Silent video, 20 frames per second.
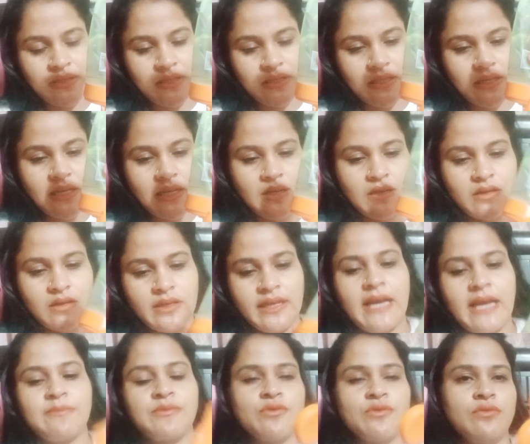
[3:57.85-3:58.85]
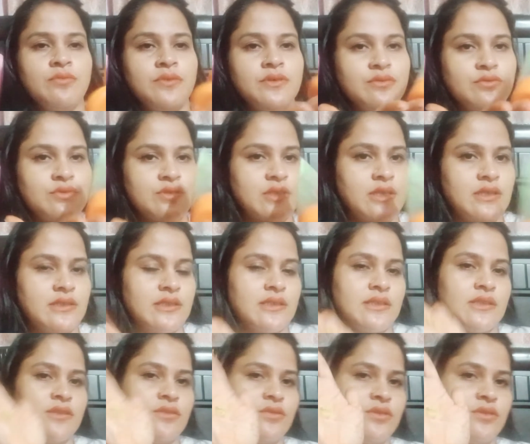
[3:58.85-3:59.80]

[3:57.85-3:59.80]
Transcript: विटामिन ई e का कैप्सूल भी यूज़ कर